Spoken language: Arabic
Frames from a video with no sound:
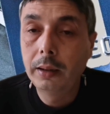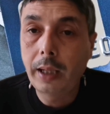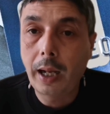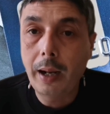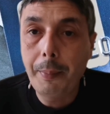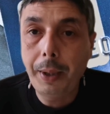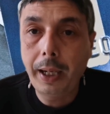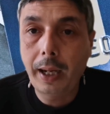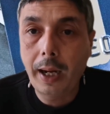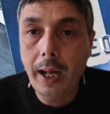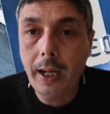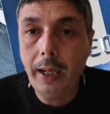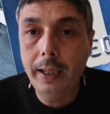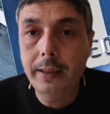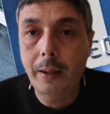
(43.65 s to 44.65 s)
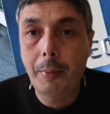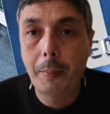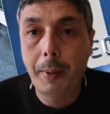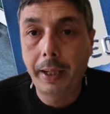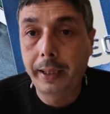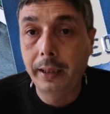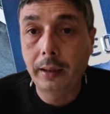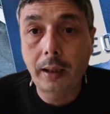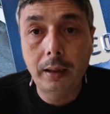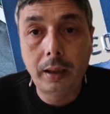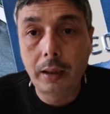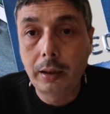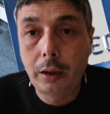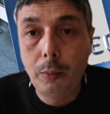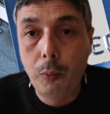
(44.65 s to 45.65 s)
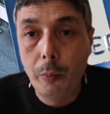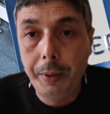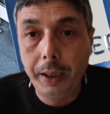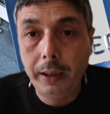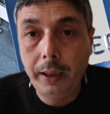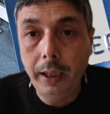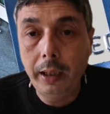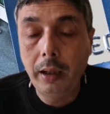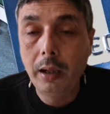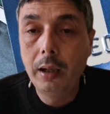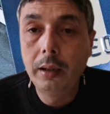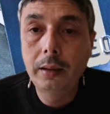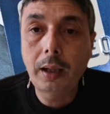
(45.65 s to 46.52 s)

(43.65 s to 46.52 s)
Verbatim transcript: طلب اغلاق الحساب البنكي تقدر تكتبو بيديك